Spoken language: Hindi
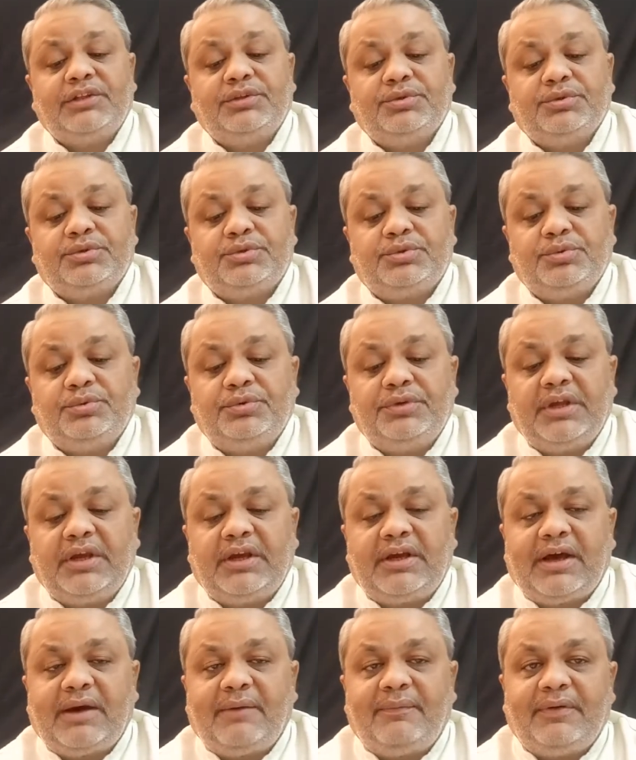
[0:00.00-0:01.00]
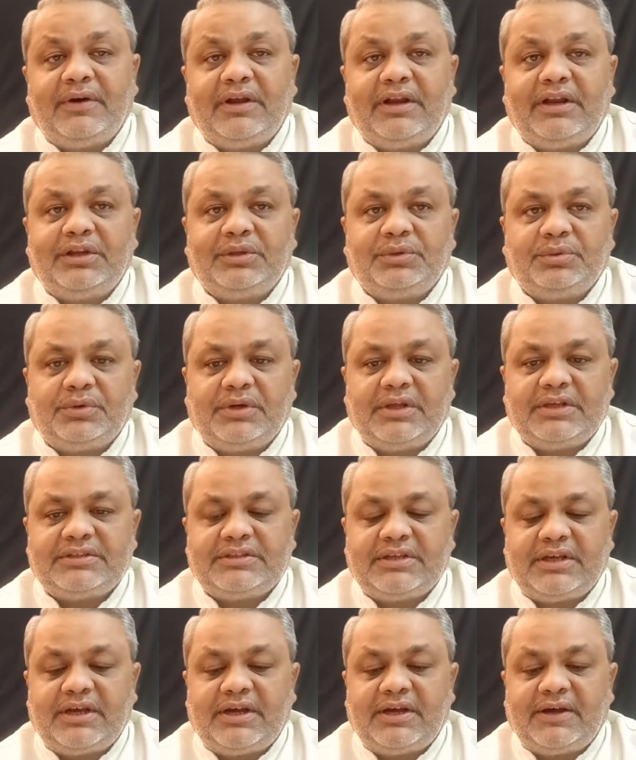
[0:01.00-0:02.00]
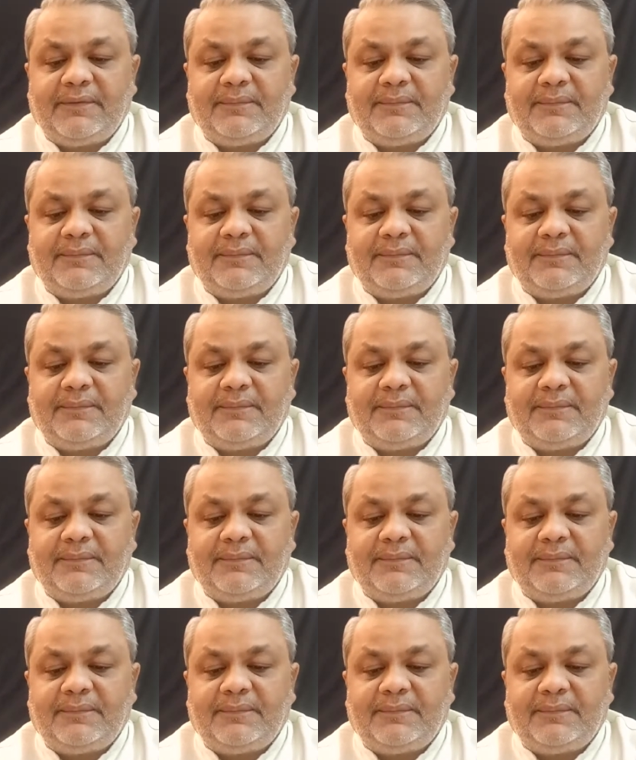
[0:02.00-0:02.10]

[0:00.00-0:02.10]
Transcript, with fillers: तो सूर्य का फल थोड़ा सा